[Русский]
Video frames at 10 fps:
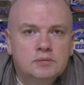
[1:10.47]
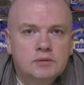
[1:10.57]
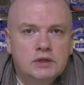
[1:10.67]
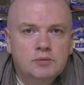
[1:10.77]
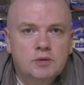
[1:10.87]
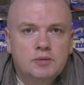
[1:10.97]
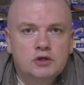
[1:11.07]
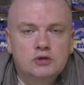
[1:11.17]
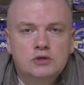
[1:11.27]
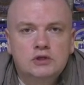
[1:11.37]
и мне
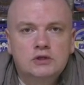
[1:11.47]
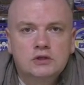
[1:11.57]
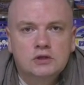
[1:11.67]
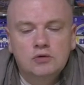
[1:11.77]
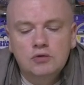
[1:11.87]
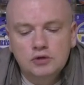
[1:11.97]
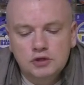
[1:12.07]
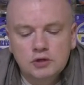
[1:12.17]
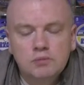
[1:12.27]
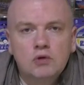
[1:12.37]
пришлось
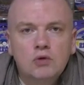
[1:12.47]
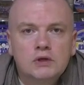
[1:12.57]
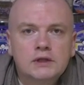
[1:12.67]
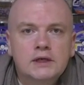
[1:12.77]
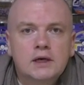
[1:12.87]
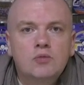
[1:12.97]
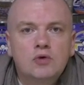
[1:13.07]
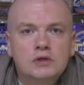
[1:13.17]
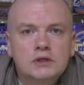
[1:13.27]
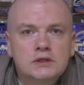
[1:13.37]
очень плотно
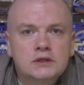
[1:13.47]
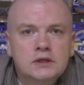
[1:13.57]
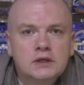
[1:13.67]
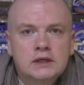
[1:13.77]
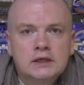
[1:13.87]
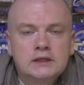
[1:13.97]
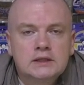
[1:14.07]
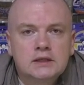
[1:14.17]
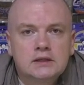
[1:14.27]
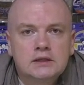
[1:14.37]
работать
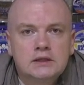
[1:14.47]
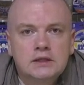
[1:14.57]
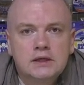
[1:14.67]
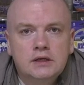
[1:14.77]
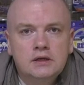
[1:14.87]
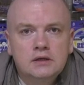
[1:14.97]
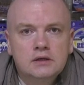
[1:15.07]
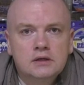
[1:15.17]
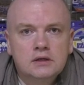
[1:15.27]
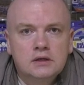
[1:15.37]
с этой серией.
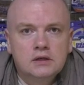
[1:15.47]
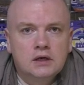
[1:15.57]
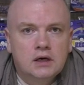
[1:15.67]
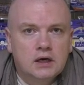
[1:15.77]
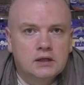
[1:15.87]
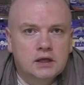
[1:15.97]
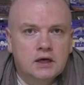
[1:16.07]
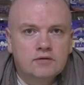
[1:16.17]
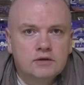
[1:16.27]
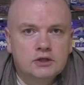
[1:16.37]

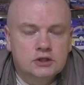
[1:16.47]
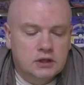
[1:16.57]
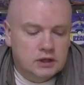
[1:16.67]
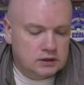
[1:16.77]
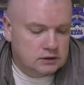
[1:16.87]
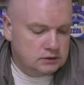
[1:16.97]
Она вышла,